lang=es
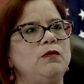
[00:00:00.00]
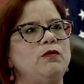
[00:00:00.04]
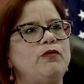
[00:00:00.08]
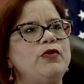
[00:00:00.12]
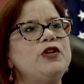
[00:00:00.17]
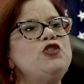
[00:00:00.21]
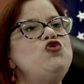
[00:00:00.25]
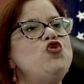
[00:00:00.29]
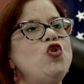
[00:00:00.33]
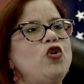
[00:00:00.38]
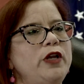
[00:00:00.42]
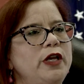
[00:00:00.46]

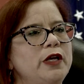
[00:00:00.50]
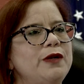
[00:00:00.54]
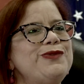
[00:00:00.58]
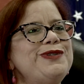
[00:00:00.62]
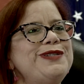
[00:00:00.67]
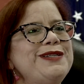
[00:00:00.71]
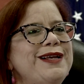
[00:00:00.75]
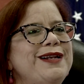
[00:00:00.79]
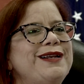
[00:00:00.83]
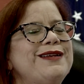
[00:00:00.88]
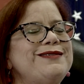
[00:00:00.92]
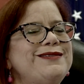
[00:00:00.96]
Pues yo quiero
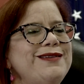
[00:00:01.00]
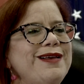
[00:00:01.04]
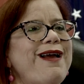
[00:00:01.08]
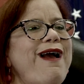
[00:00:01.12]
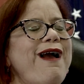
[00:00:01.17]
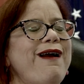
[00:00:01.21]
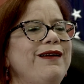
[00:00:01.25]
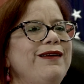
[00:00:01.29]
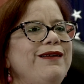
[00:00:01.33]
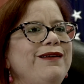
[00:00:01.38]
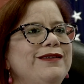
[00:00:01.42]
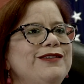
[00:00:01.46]
ser ese
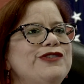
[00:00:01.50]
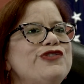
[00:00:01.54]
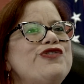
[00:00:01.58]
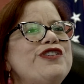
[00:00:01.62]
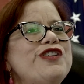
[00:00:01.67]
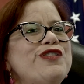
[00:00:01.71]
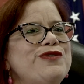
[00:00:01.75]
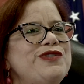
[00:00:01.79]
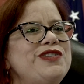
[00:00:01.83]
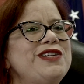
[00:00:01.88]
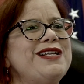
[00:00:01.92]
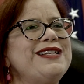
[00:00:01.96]
ángel, yo
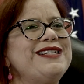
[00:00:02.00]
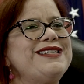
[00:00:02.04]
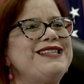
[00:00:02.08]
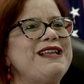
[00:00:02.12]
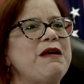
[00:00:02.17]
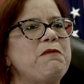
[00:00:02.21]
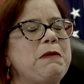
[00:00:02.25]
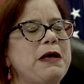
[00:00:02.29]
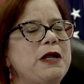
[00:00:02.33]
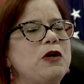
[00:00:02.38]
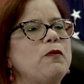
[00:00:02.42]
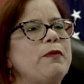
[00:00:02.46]
quiero ser
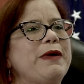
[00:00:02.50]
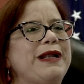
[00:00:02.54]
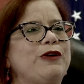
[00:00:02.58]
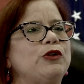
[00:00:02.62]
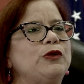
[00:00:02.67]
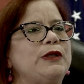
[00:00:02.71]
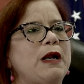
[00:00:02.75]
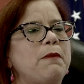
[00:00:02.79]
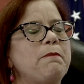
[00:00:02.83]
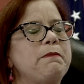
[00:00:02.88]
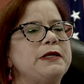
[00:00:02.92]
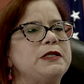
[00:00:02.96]
esa mano para
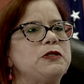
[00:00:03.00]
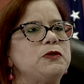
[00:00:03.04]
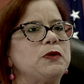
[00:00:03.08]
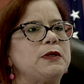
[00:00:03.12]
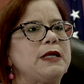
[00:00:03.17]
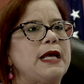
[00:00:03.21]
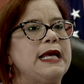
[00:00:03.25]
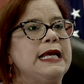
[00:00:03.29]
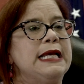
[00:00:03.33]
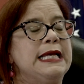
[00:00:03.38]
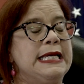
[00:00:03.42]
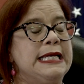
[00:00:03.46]
otras
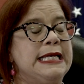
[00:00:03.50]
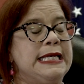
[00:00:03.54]
personas.